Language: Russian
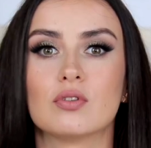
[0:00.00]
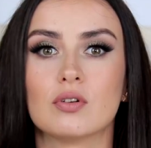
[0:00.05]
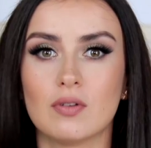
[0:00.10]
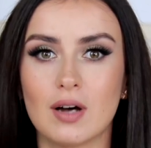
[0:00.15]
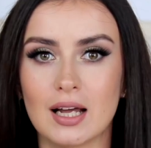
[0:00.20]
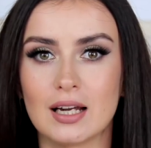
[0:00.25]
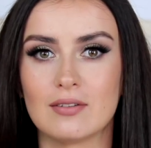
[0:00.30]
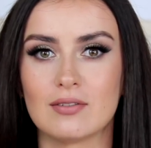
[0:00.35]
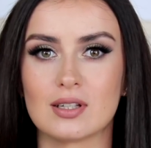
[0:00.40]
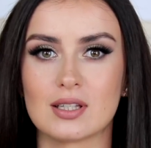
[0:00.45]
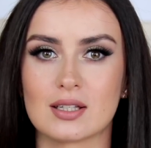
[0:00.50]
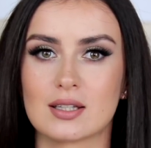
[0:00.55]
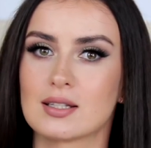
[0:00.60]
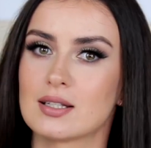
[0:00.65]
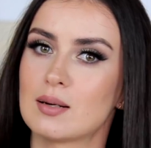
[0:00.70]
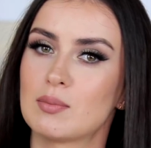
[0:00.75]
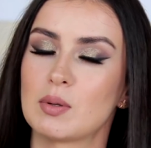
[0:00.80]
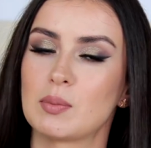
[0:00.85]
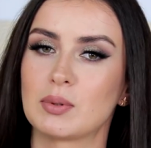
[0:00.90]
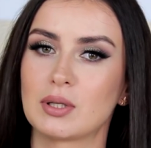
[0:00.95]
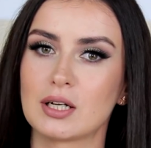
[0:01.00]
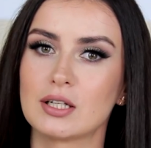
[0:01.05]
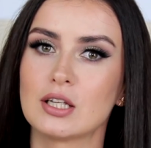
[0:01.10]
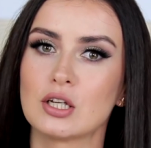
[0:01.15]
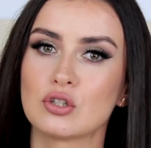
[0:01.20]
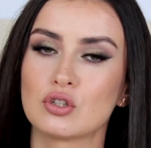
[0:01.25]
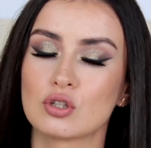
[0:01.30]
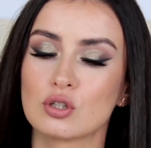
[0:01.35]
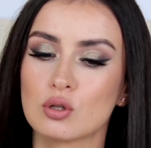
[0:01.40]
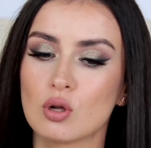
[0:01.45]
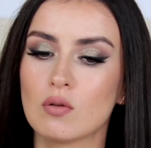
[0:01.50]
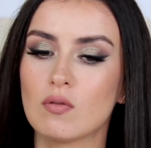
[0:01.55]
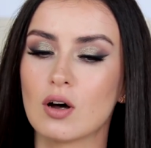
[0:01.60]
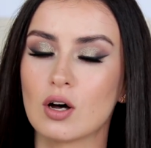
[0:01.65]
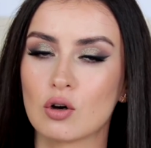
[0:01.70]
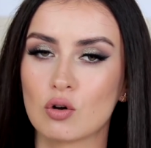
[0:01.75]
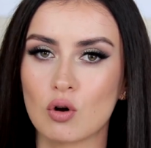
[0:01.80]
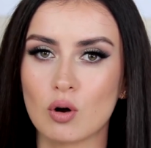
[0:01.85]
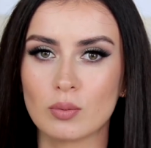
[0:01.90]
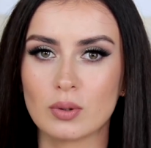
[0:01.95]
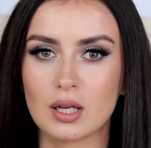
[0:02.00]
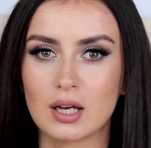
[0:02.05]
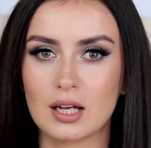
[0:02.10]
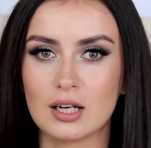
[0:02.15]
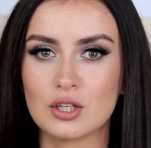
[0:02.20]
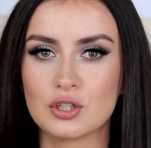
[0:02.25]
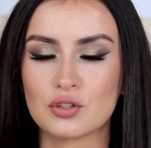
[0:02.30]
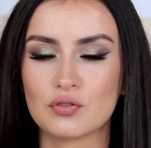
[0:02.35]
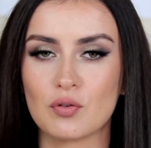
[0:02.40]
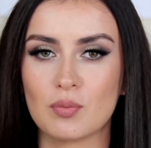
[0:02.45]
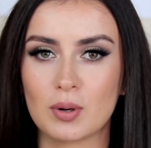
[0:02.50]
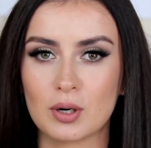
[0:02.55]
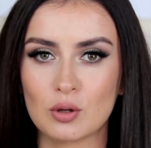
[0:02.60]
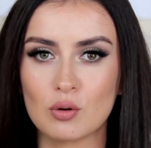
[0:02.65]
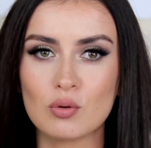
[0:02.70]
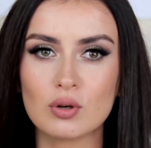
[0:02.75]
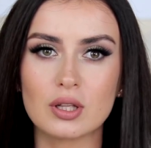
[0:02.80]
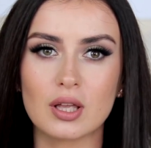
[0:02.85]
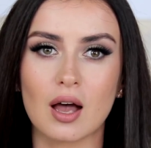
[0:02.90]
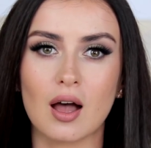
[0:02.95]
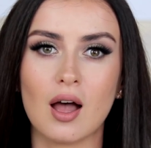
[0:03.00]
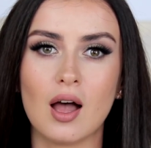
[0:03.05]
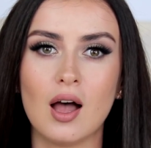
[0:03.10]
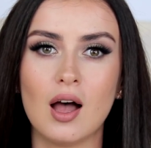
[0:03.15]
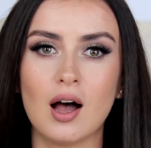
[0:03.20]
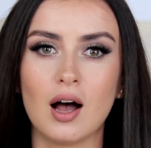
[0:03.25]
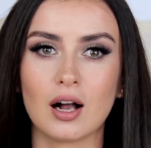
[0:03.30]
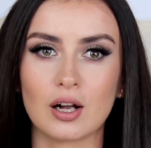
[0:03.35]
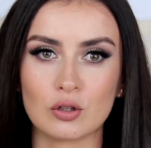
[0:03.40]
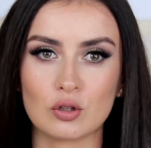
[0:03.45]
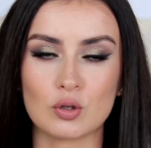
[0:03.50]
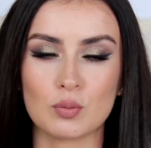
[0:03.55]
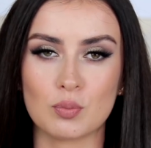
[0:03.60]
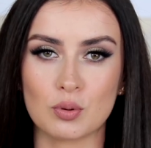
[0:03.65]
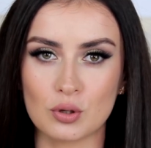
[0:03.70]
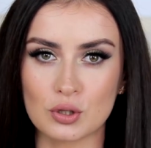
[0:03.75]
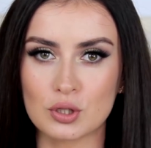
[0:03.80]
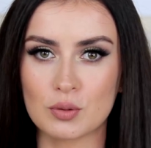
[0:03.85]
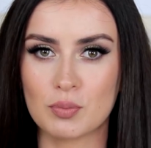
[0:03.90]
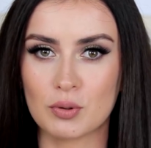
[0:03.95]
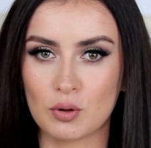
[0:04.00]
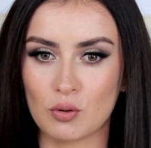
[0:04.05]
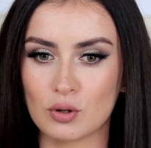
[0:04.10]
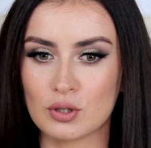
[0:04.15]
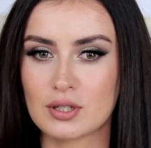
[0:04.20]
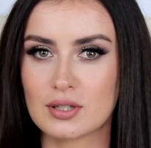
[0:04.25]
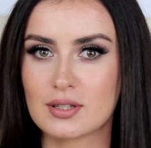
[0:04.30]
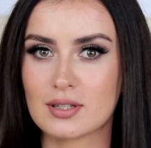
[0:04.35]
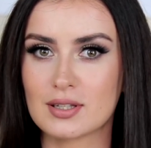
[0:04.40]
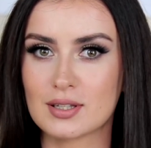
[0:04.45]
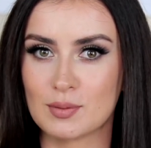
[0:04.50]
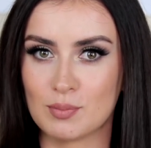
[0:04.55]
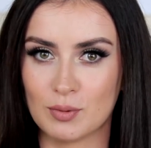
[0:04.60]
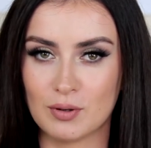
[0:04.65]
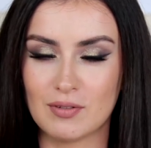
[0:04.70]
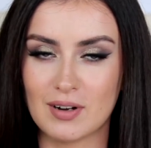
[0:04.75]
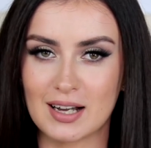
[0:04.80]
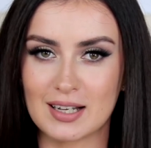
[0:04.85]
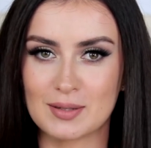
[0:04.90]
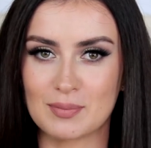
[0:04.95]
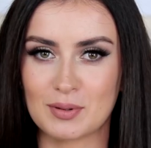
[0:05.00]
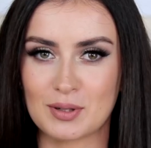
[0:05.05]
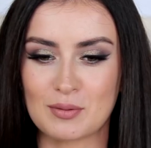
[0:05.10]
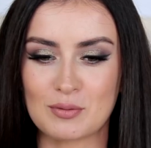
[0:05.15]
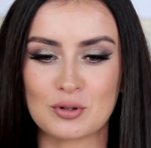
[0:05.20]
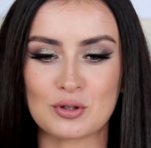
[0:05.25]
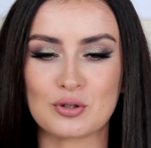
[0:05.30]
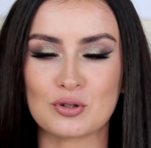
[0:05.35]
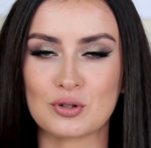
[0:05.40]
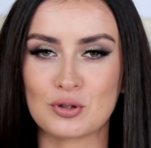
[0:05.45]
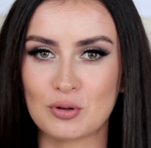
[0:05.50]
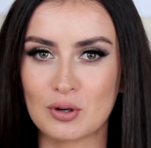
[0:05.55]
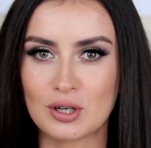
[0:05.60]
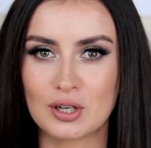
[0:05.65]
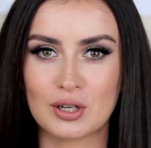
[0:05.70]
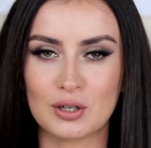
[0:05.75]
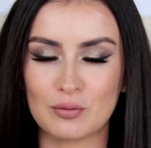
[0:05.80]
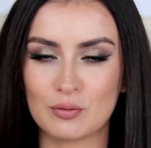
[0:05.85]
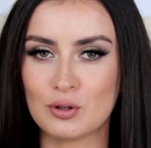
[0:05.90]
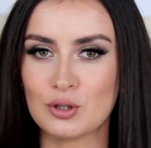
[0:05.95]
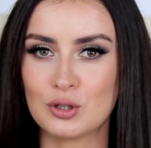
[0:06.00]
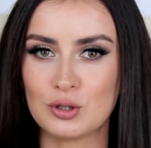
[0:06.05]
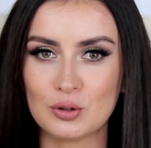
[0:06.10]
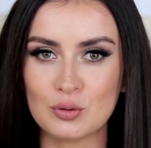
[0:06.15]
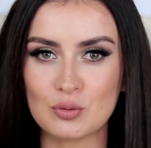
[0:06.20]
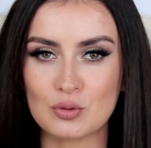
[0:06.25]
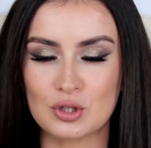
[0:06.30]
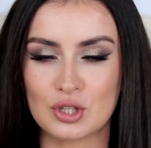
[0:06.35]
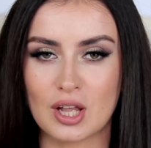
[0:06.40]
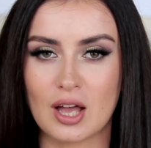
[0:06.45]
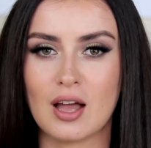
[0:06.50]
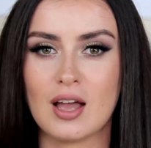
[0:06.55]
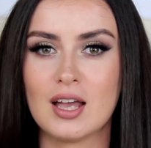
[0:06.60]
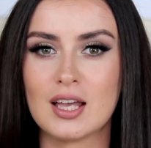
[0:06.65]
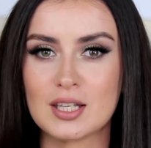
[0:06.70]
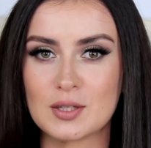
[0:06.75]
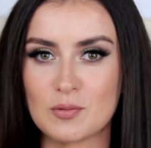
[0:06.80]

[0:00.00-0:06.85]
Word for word: вываливается, это самое подходящее слово, огромное количество продукта, который просто приходится смывать, потому что столько его не нужно.